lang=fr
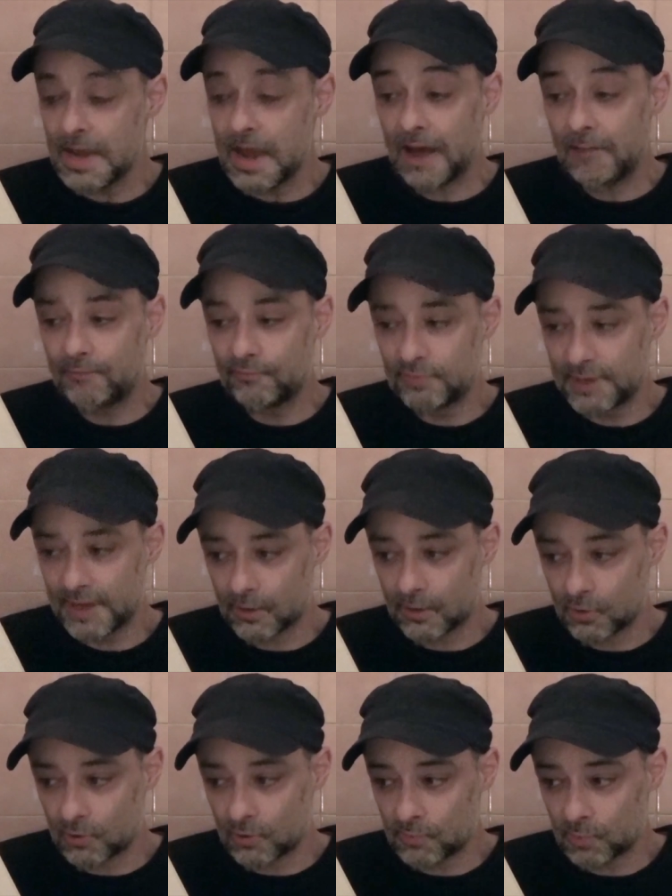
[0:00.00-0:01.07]
appuyèrent
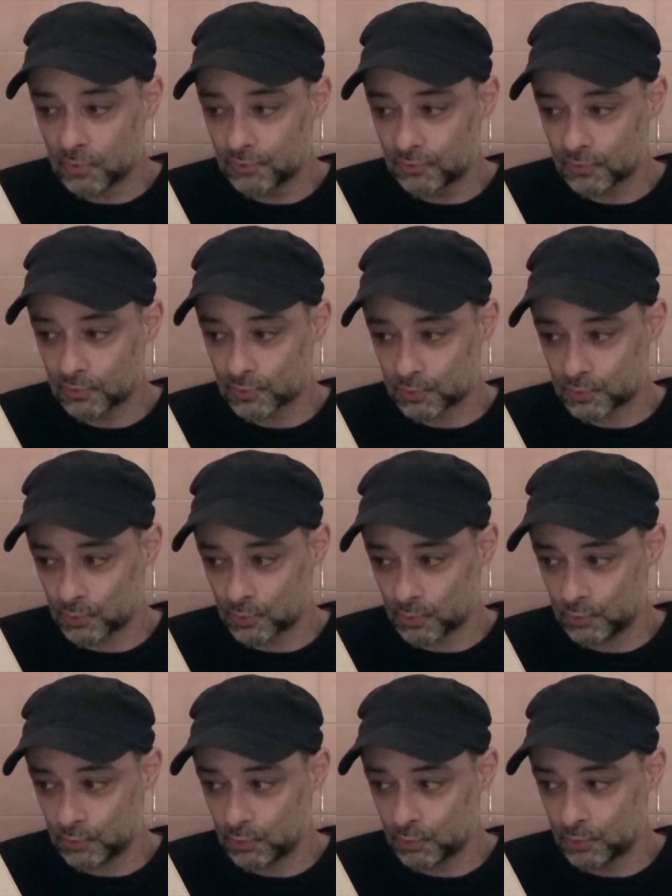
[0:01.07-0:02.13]
leur menton sur
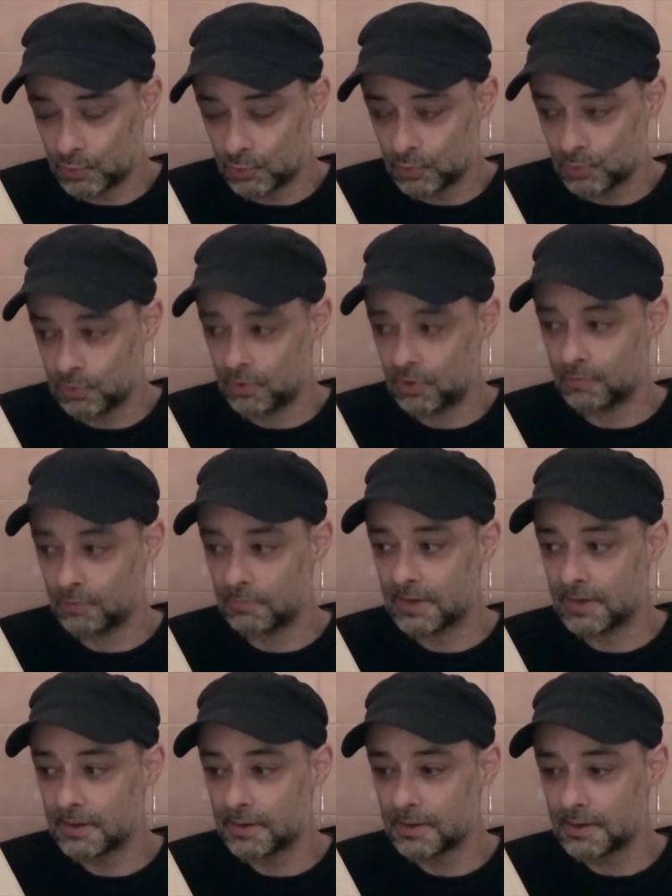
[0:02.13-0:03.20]
le dos d'une de leurs mains